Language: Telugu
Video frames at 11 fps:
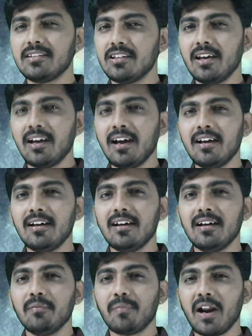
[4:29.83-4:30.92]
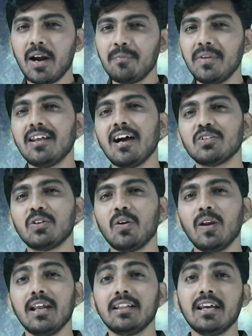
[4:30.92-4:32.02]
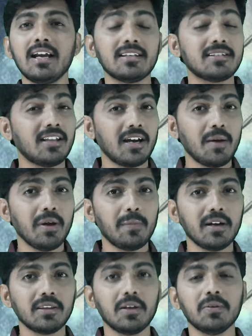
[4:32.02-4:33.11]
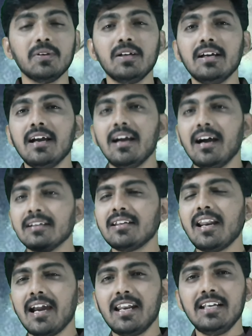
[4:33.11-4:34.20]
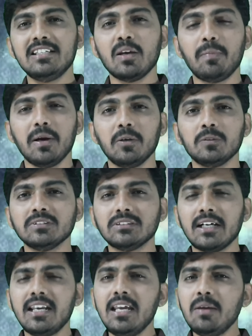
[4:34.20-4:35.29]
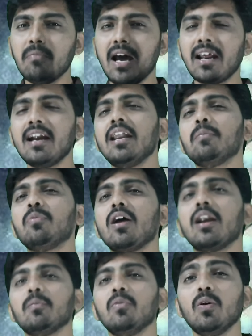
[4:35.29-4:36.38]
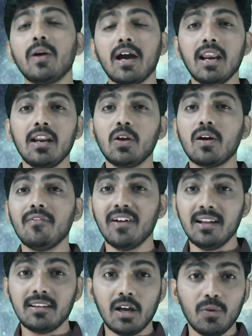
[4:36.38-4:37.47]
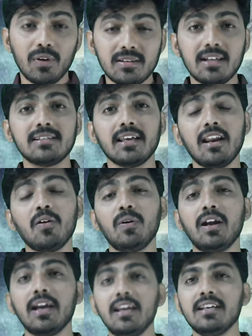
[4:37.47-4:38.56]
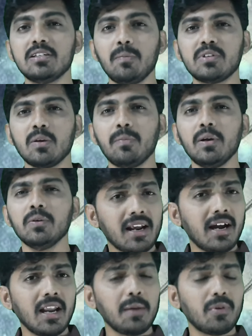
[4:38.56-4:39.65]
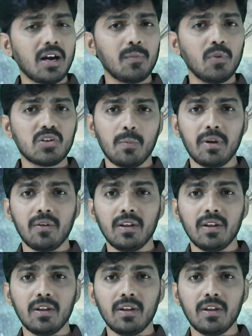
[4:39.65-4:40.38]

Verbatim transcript: ఖచ్చితంగా ప్రాణం మీద ఆశ ఉన్న వాళ్ళైతే ఖచ్చితంగా భయపడతారు అసలు ఆయన ఏం చెప్పాడు అంటే ఈ మార్కండేయ పురాణంలో కళల యొక్క ఫలితాలు రిజల్ట్స్ ఎలా ఉంటాయి అని చెప్పి చెప్పాడు కండయ్య పురాణంలో చెప్పిన